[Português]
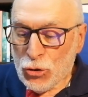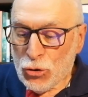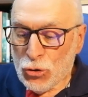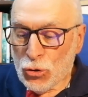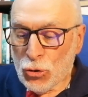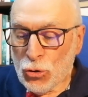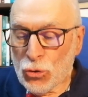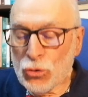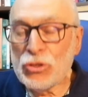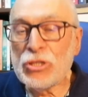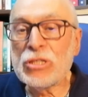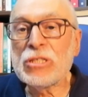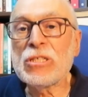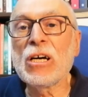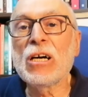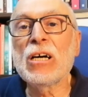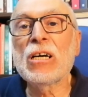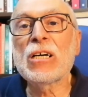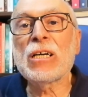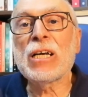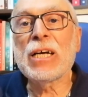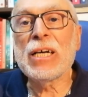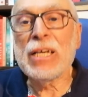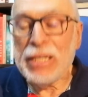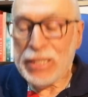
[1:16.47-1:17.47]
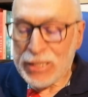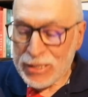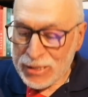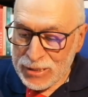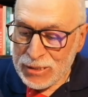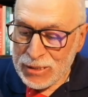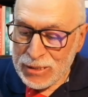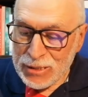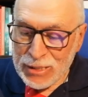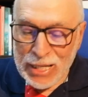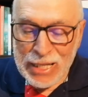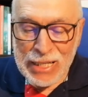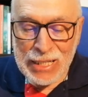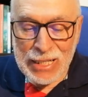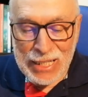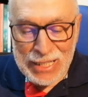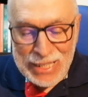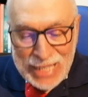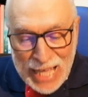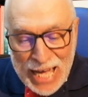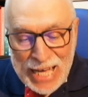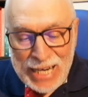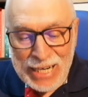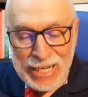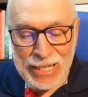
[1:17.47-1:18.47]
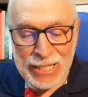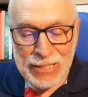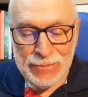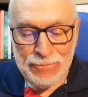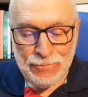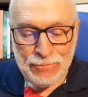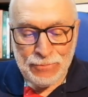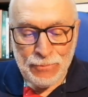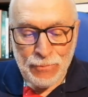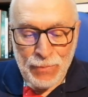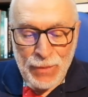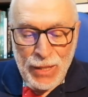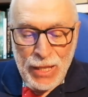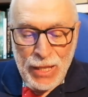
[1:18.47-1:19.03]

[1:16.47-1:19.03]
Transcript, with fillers: no Surrey, na Inglaterra.